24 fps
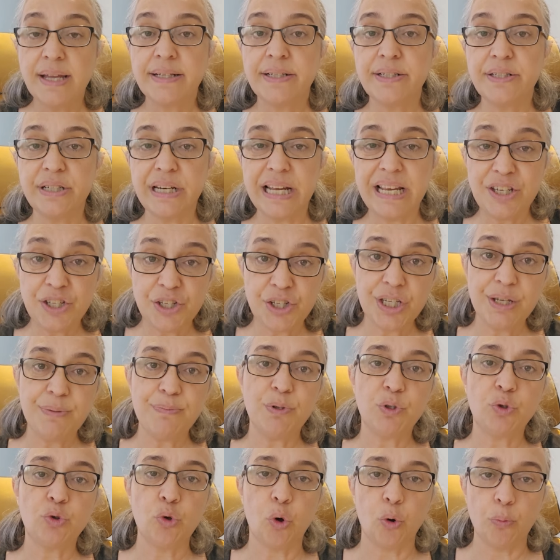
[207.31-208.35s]
kreş
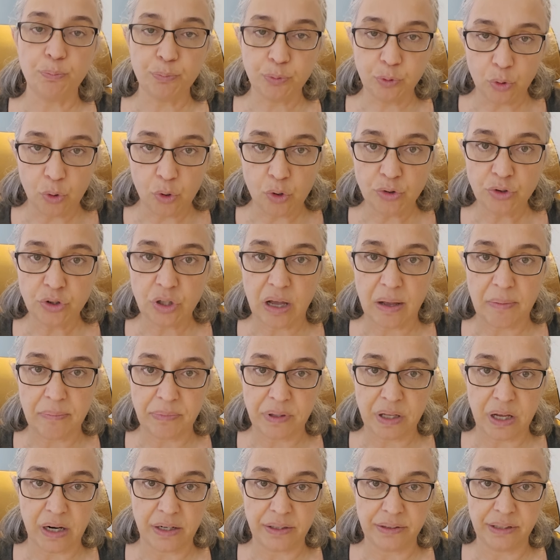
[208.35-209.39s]
gibi toplu
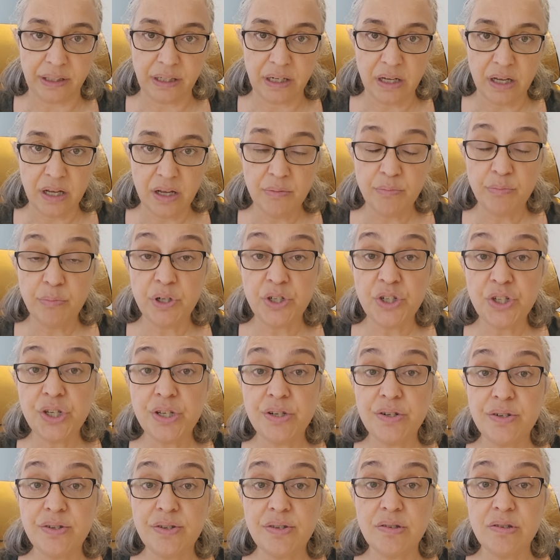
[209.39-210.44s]
ortamlarda
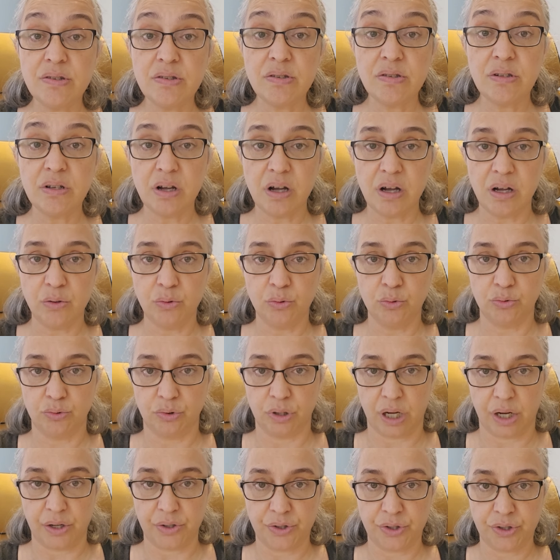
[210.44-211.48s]
başarısızlığa
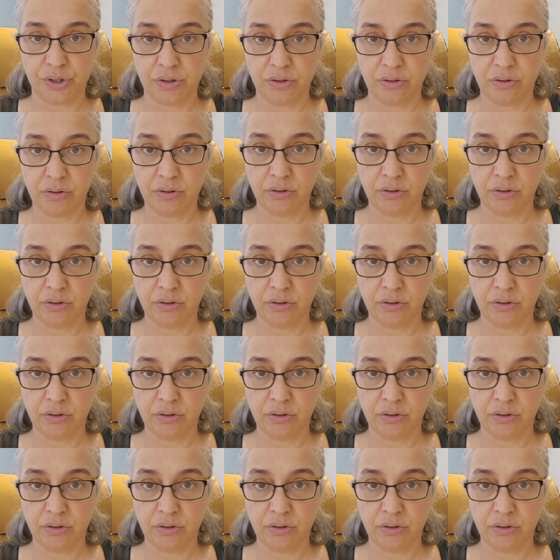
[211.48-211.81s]
uğrar.